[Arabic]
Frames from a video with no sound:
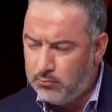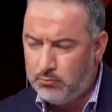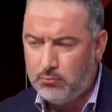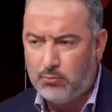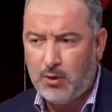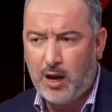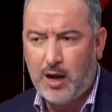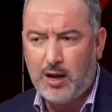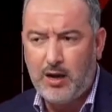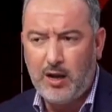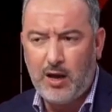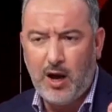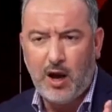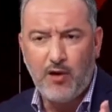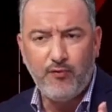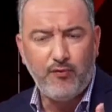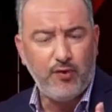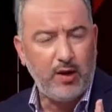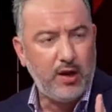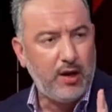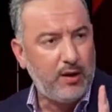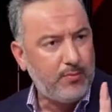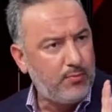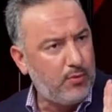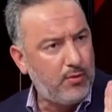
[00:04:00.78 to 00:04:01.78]
الي
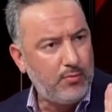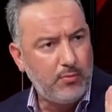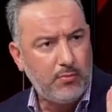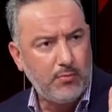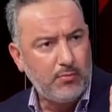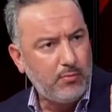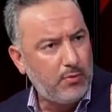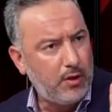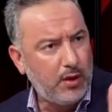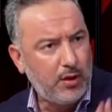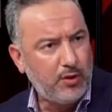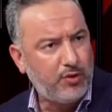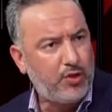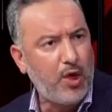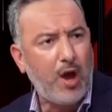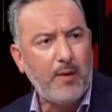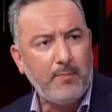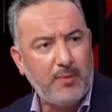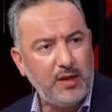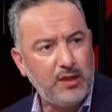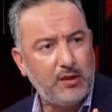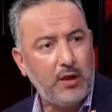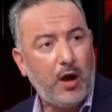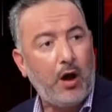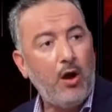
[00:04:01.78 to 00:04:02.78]
افيري نعم.
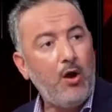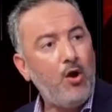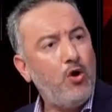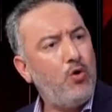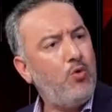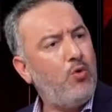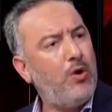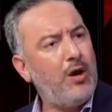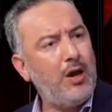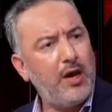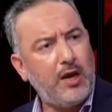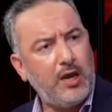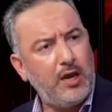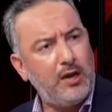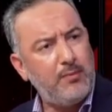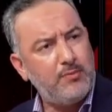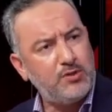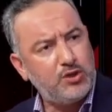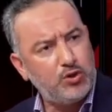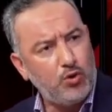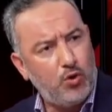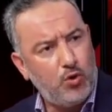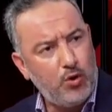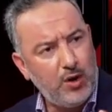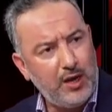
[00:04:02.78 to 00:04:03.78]
ثابته ولكن
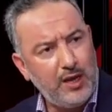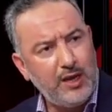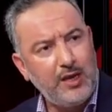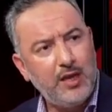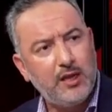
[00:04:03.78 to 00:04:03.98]
مسؤوليه لكن